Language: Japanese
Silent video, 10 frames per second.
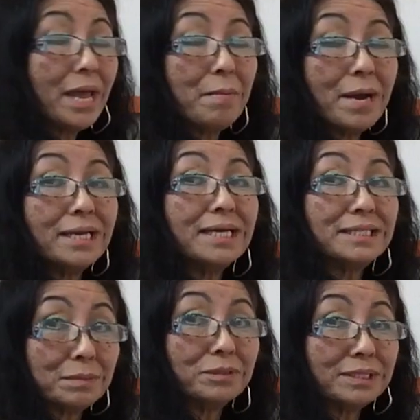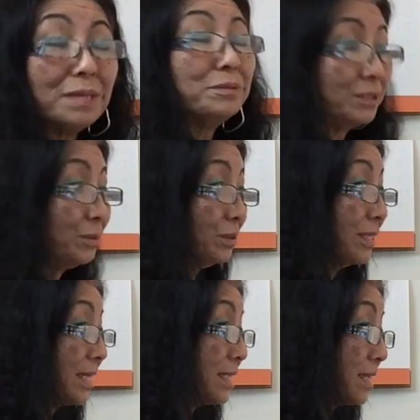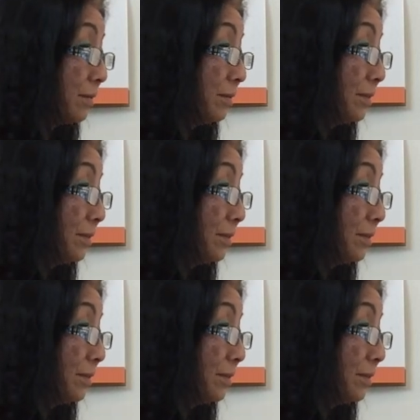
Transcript: a ナーセブンスをつけてやろ